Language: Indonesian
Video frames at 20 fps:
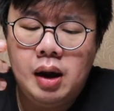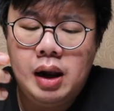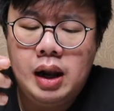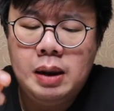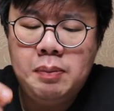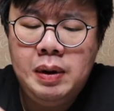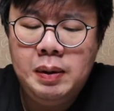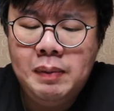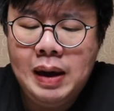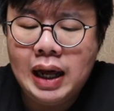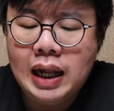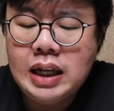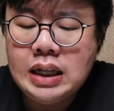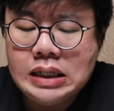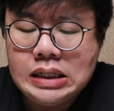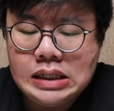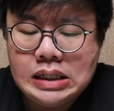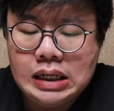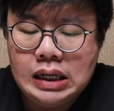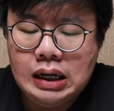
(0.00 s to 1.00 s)
lebih
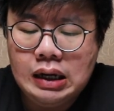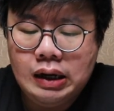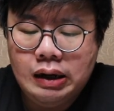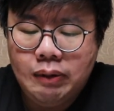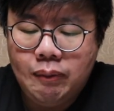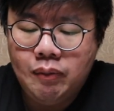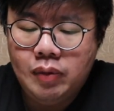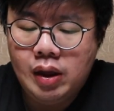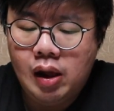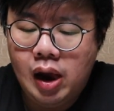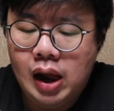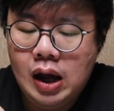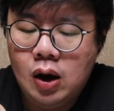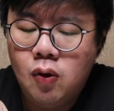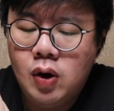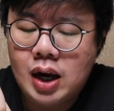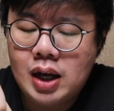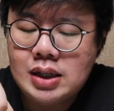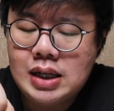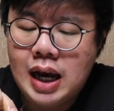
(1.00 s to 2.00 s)
balance yang
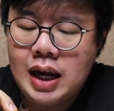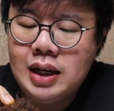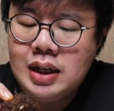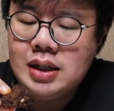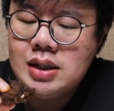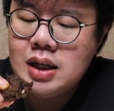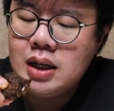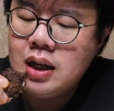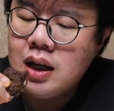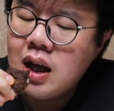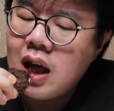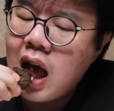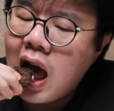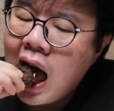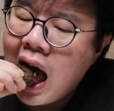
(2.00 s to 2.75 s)
gue rasain di sini